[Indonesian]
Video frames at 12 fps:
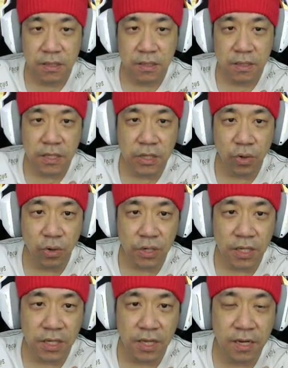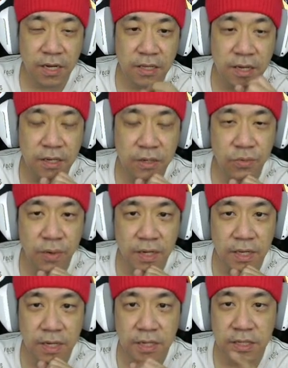ini Doni ya, yang kedua
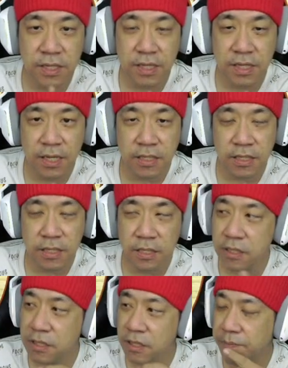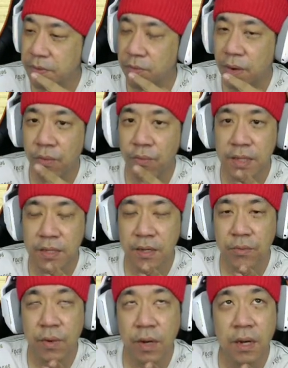ya, ketiga si siapa ya?
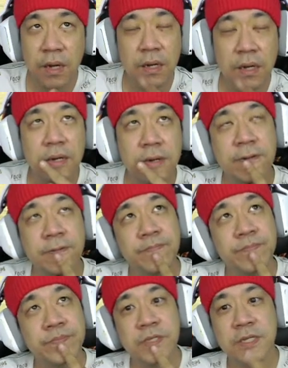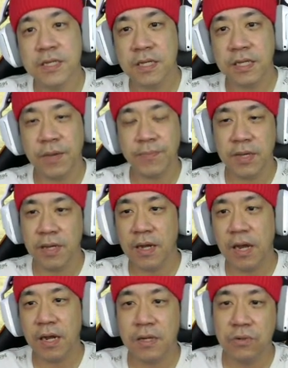wa siapa ya?
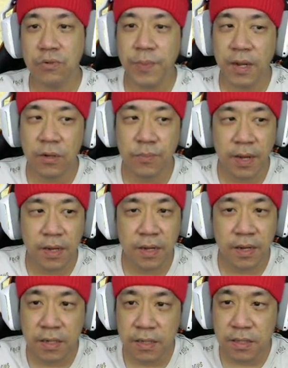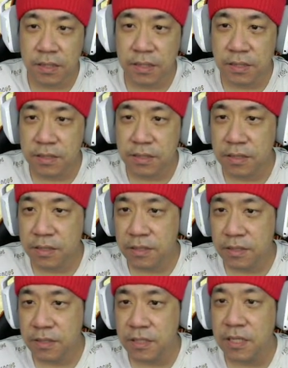Nggak lupa lupa. Uh,
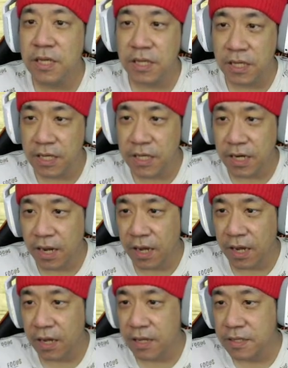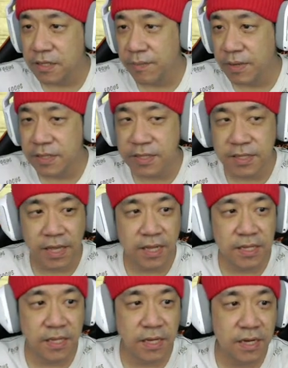si ini Ira sama
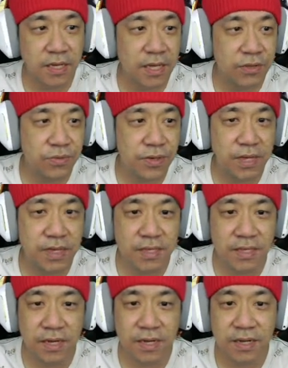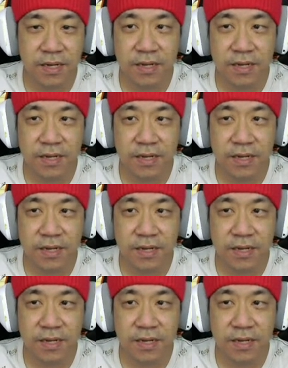Sally yang satu lagi ya.